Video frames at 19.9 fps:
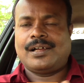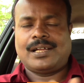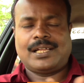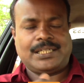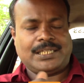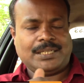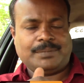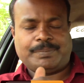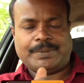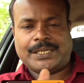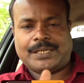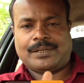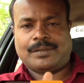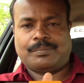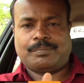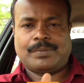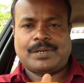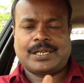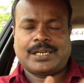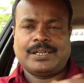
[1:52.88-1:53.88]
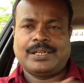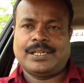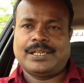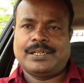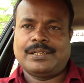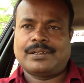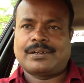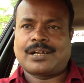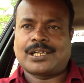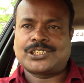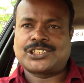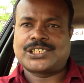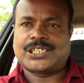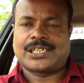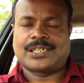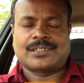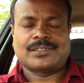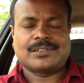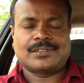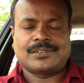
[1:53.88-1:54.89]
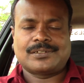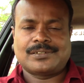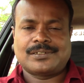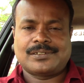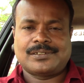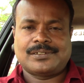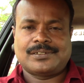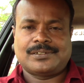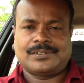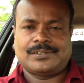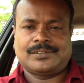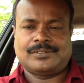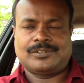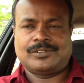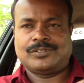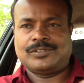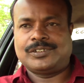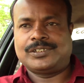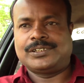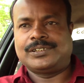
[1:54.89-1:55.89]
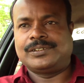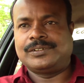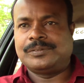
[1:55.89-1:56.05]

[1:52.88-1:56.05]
அதே இப்போ மாதிரி ராஜ்கிரண் அவர் வந்து